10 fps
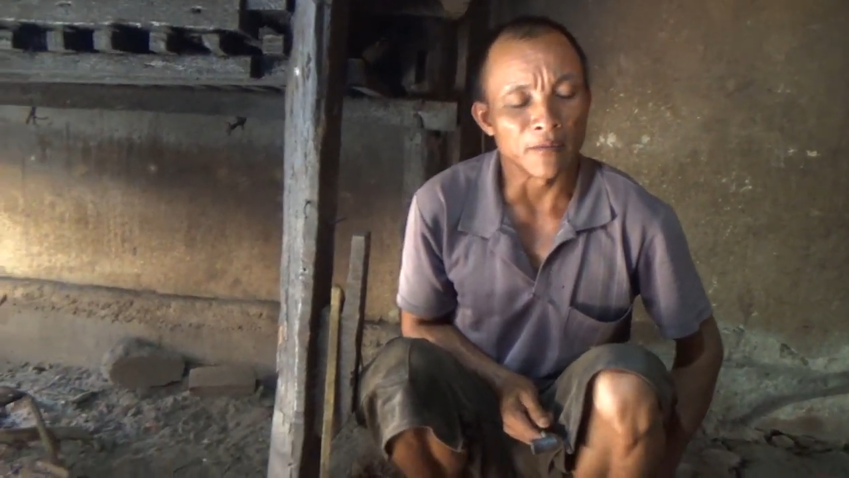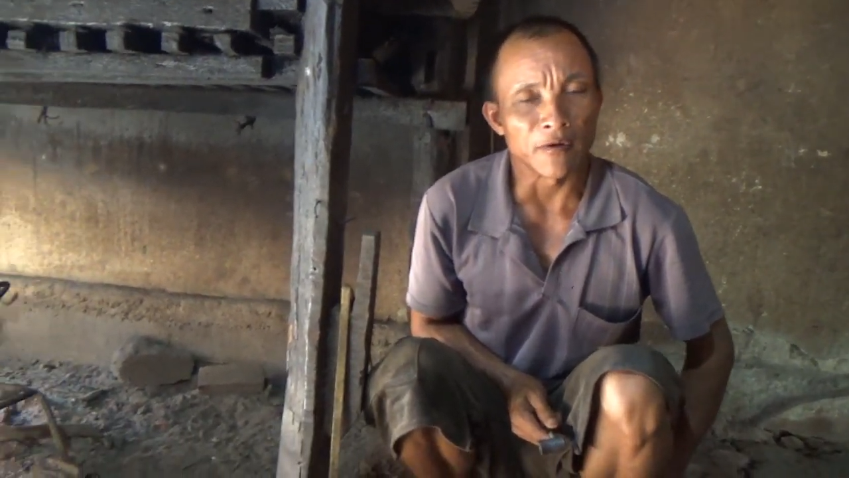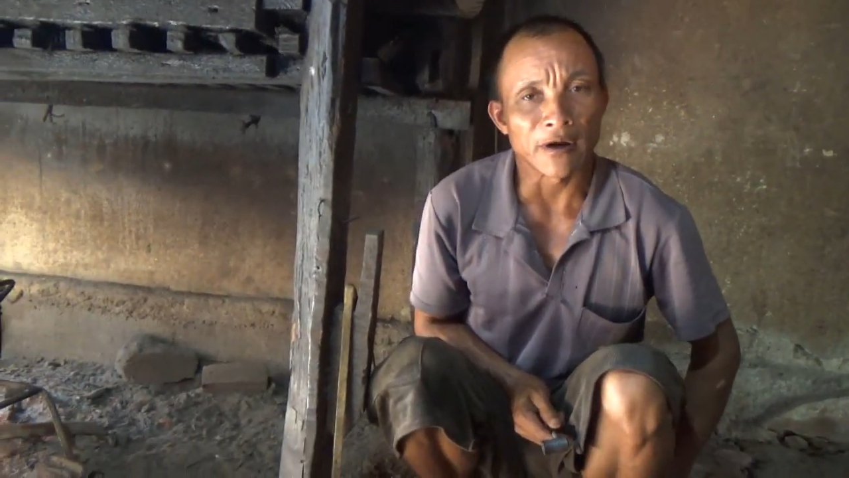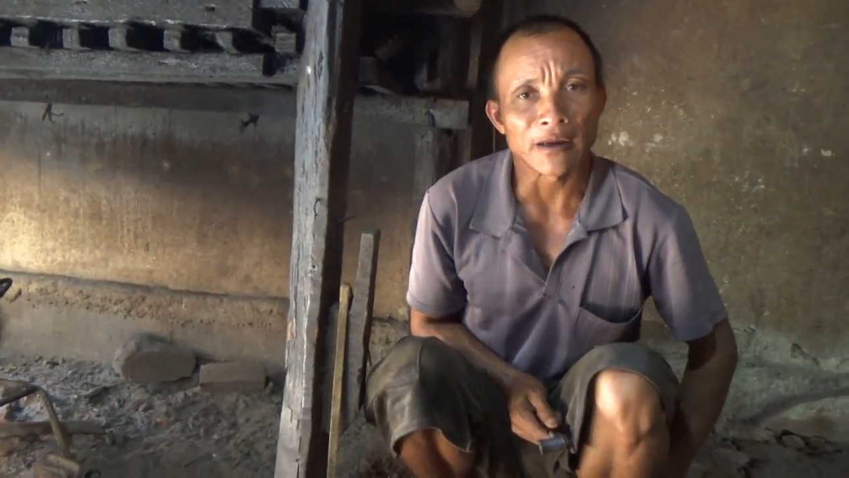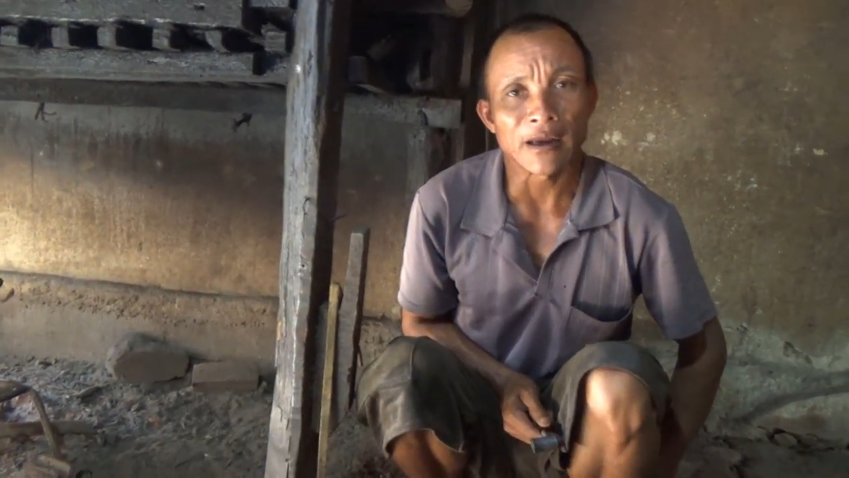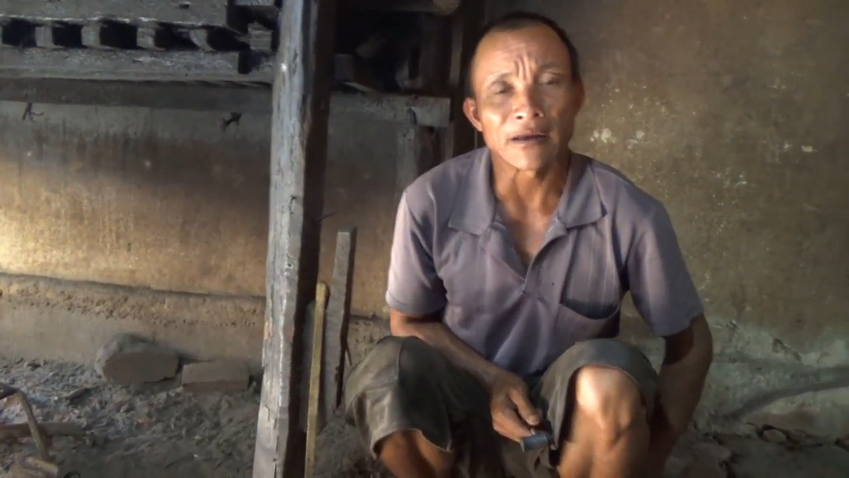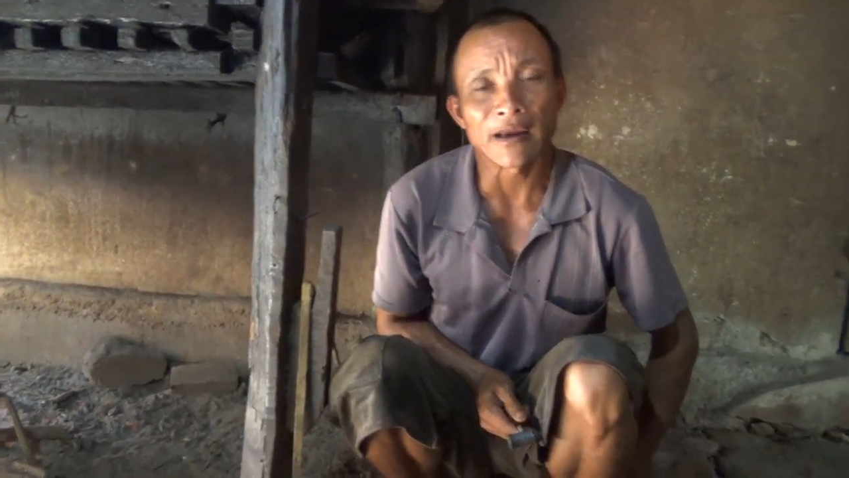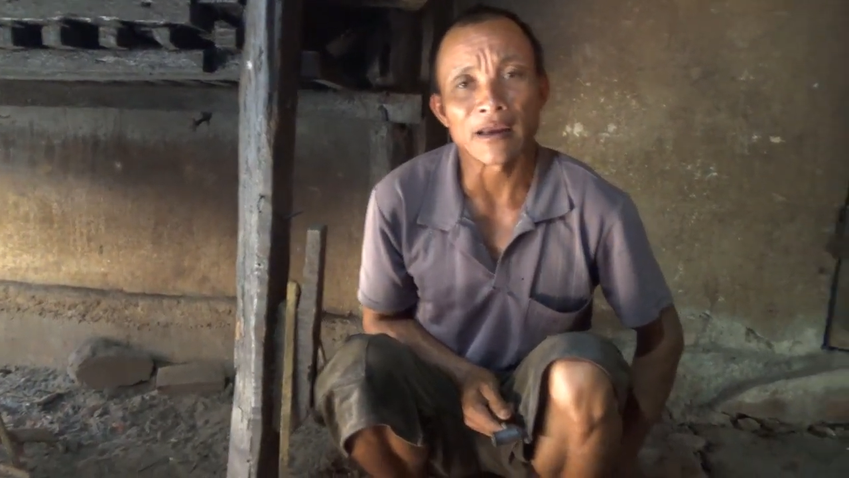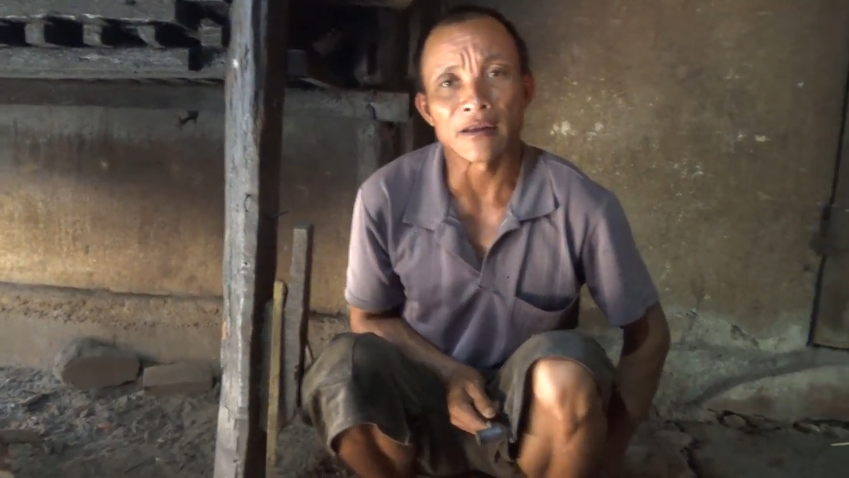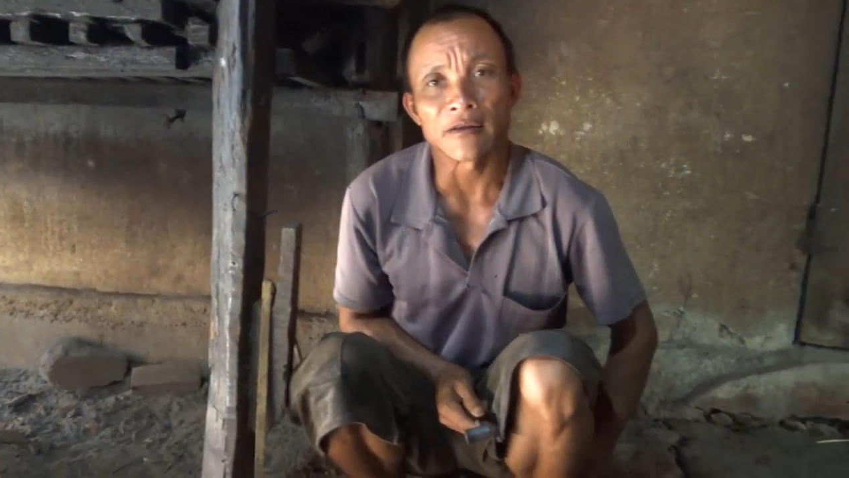một ngày hai
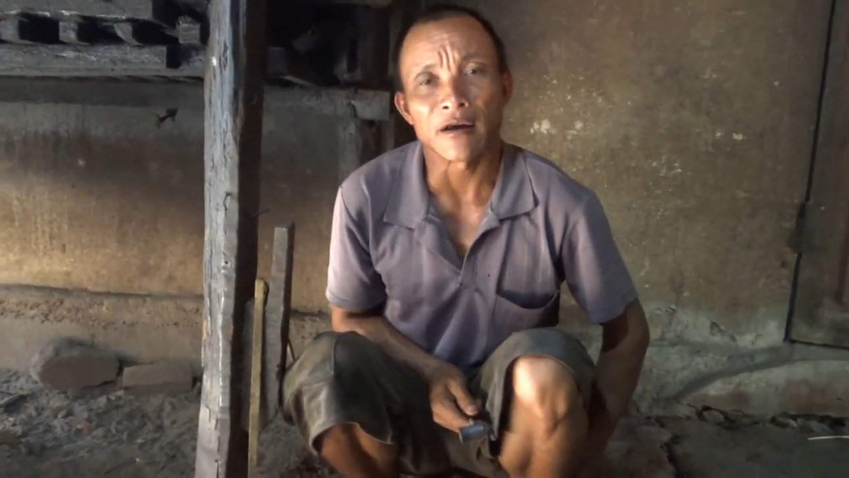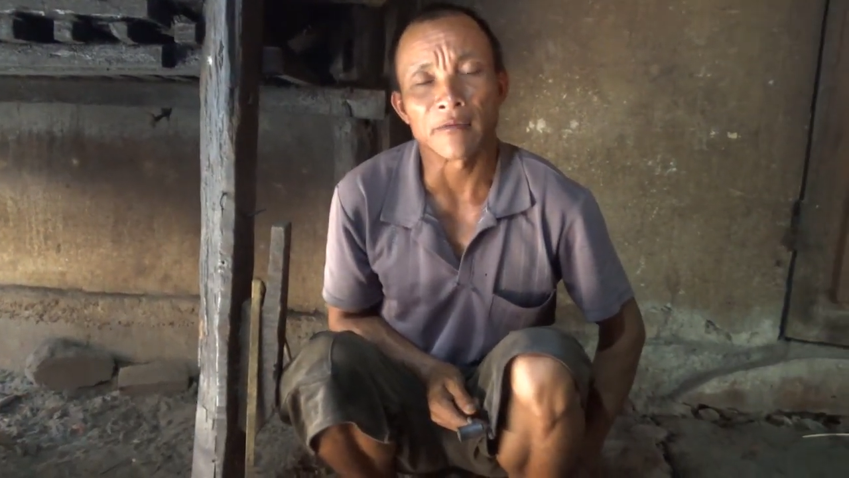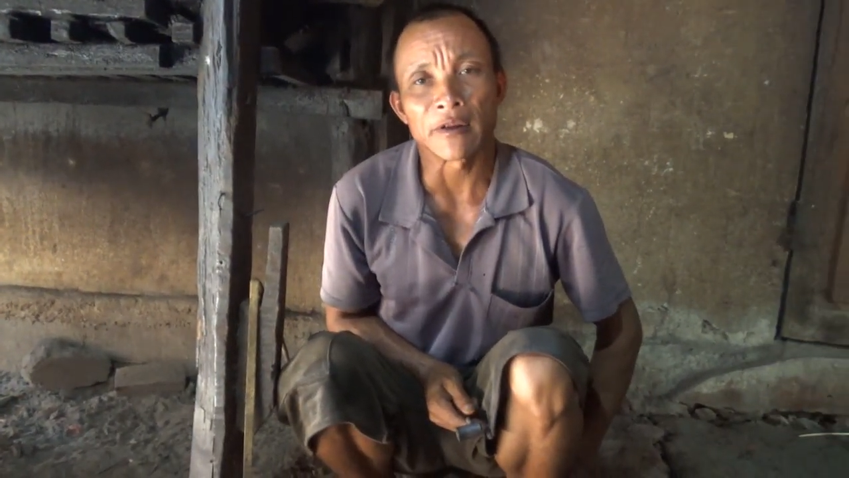ngày mình cho